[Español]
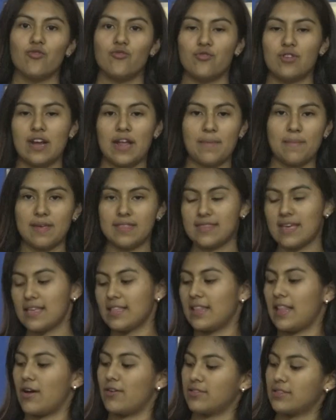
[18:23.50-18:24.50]
una mitad,
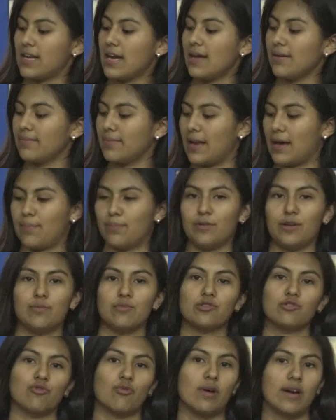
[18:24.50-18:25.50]
la otra la
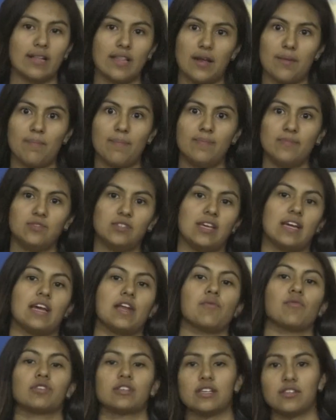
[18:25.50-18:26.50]
podemos guardar si
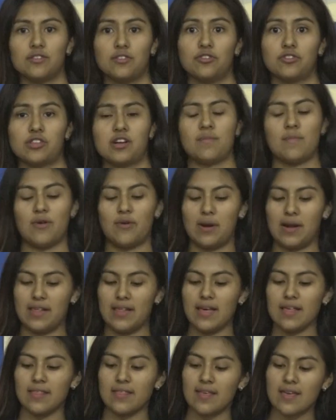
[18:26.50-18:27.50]
queremos hacer otra
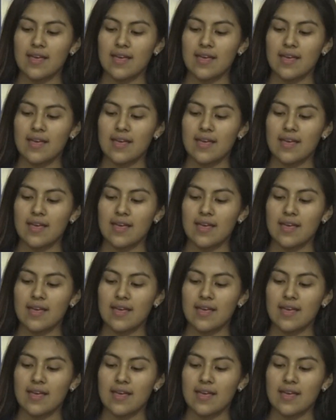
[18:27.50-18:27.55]
manualidad.